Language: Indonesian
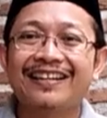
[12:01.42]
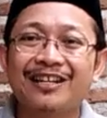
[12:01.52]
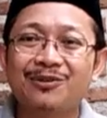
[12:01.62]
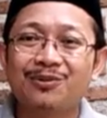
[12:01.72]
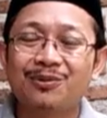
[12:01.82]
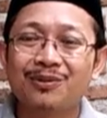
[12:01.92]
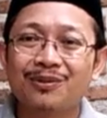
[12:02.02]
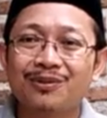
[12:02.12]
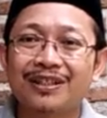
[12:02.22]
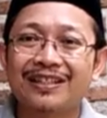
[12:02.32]
lalu
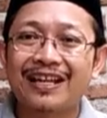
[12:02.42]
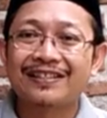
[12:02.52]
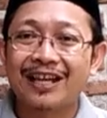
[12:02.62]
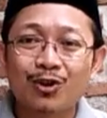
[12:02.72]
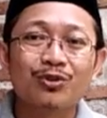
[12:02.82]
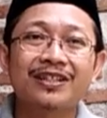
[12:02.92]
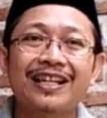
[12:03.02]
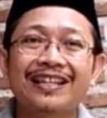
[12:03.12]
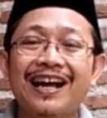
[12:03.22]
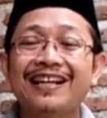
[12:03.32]
Siti Aisyah, lu
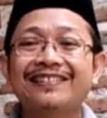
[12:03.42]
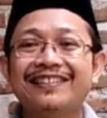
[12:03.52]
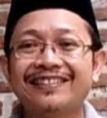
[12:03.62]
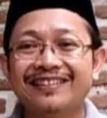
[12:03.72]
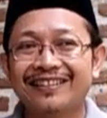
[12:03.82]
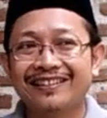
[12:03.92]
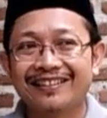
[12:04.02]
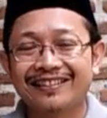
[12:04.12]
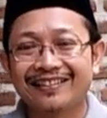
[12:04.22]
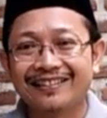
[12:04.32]
ternyata asin.
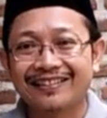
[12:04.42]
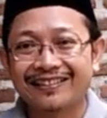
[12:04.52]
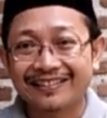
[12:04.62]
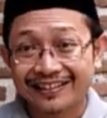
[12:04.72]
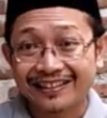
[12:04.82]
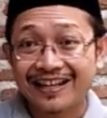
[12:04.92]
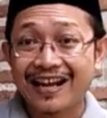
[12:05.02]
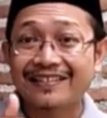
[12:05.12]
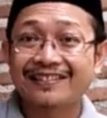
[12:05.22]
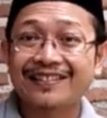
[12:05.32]

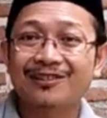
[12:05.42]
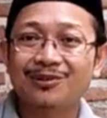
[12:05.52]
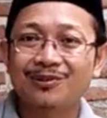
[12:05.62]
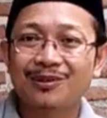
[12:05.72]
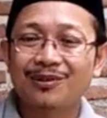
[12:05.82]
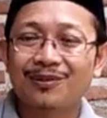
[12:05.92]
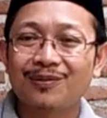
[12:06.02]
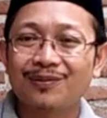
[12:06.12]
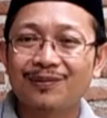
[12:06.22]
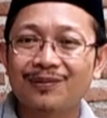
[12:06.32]
Ketika asin itu
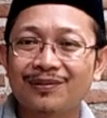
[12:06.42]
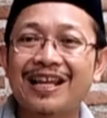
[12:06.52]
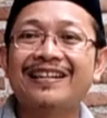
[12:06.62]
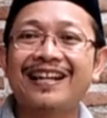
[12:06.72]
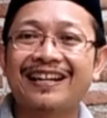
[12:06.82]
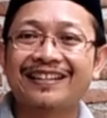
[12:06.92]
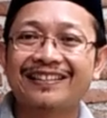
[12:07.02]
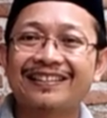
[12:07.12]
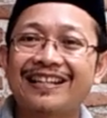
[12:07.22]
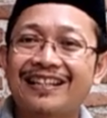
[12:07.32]
sadar
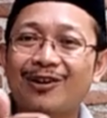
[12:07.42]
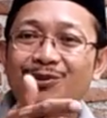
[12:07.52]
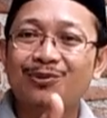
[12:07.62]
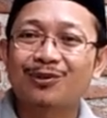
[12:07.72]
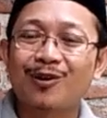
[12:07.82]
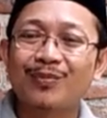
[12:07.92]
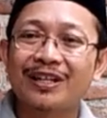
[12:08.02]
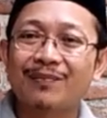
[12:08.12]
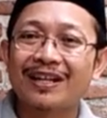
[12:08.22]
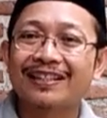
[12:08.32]
ternyata Rasulullah
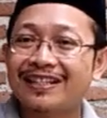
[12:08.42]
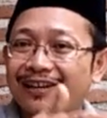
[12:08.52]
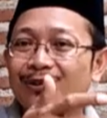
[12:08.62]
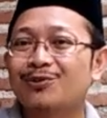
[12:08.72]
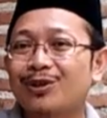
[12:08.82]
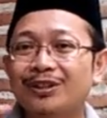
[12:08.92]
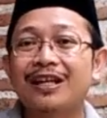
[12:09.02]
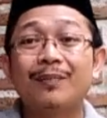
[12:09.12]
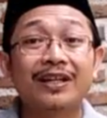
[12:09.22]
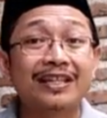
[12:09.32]
menikmati dan Rasulullah
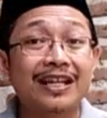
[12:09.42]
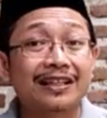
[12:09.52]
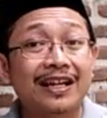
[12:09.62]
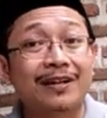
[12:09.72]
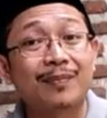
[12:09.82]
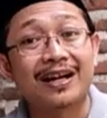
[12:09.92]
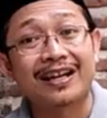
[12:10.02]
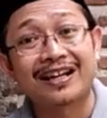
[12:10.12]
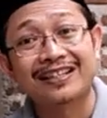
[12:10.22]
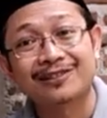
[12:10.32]
tidak menghina terhadap
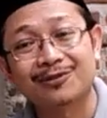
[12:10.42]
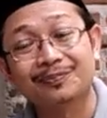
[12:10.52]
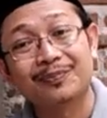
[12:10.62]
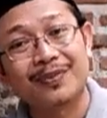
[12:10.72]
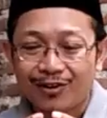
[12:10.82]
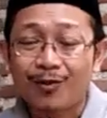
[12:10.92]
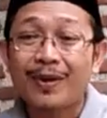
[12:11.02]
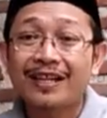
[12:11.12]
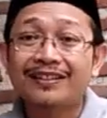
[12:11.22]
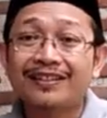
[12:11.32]
makanan itu.
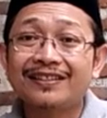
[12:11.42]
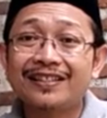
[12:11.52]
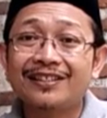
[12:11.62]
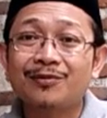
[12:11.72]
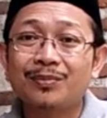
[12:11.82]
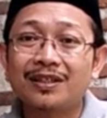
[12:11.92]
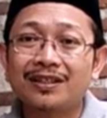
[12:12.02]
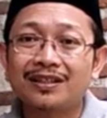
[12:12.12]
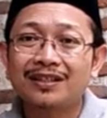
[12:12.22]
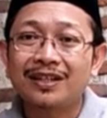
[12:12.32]

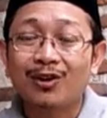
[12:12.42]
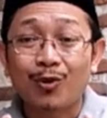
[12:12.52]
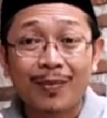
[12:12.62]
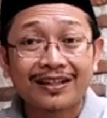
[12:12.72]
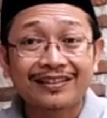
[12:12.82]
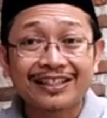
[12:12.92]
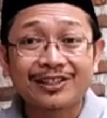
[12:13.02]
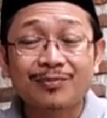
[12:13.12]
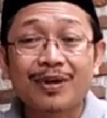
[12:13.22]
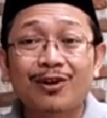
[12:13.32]
Romantisisme
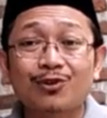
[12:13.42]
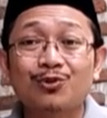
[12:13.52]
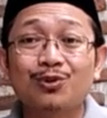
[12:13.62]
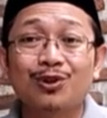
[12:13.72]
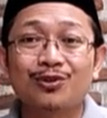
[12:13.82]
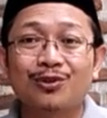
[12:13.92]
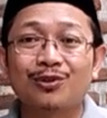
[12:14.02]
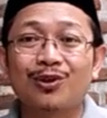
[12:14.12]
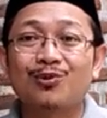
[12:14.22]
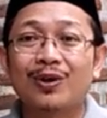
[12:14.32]
romantisme Rasulullah
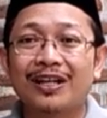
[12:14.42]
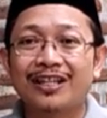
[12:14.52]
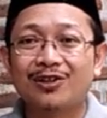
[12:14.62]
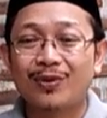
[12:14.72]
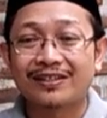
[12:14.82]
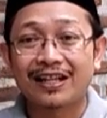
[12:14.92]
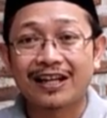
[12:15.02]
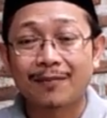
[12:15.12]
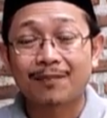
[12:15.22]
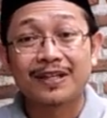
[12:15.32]
Shallallahu Alaihi
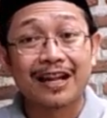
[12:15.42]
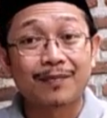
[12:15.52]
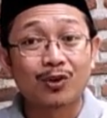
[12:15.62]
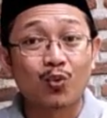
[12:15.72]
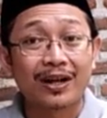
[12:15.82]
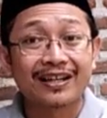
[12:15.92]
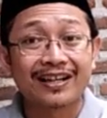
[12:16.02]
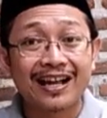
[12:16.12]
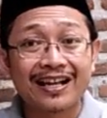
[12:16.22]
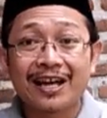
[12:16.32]
Wasallam dalam
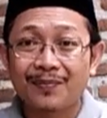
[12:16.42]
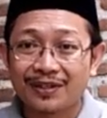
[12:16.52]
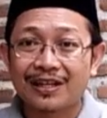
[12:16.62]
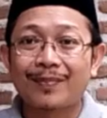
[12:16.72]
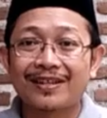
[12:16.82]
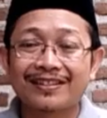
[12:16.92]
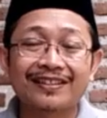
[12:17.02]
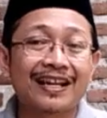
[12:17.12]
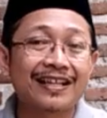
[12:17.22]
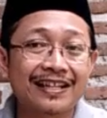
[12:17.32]
keluarga bersama
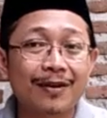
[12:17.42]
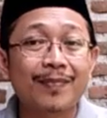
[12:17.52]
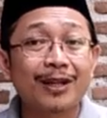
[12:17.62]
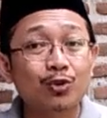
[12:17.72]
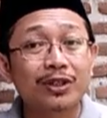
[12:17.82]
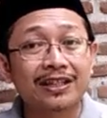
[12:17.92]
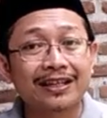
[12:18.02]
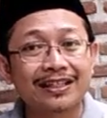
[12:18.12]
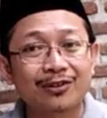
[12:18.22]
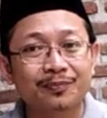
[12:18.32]
Siti Aisyah patut
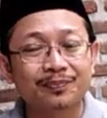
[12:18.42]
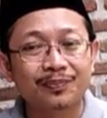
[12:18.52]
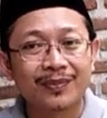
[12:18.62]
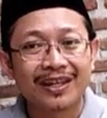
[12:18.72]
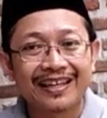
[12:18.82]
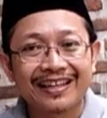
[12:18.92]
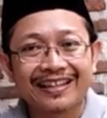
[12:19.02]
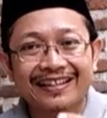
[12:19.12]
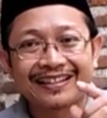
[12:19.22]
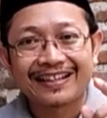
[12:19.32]
kita tiru.
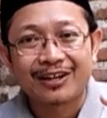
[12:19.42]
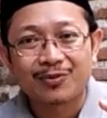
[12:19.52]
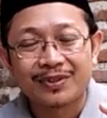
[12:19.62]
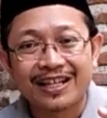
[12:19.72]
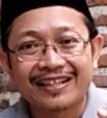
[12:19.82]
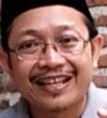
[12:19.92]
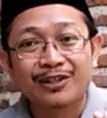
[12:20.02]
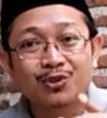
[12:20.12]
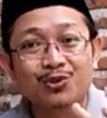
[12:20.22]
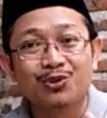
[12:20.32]
Kalau misalnya
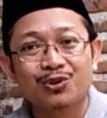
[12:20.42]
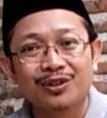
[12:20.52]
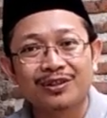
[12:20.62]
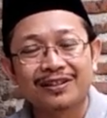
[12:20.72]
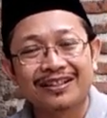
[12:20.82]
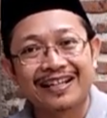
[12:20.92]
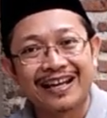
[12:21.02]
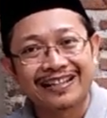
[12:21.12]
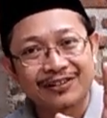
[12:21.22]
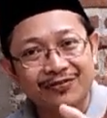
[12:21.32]
judul
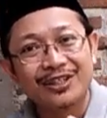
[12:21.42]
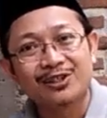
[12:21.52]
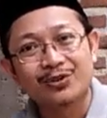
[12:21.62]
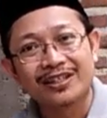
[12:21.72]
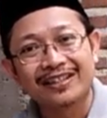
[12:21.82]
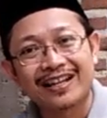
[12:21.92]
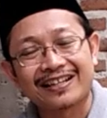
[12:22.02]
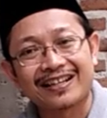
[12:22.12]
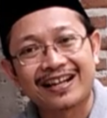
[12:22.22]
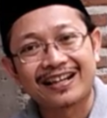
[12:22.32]
dari video ini
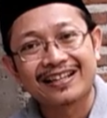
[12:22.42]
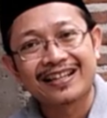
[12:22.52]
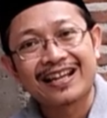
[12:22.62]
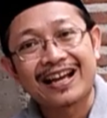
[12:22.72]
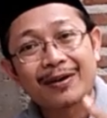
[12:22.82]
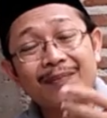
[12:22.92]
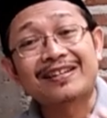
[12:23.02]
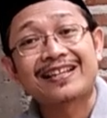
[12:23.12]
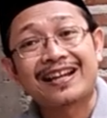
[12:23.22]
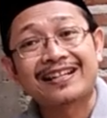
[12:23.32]
adalah
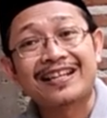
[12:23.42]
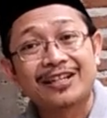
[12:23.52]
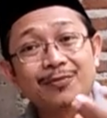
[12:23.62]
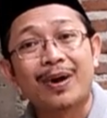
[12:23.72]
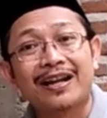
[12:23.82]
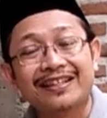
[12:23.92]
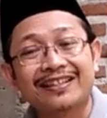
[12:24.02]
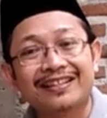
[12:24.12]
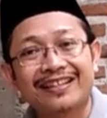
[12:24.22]
masalahnya dibalik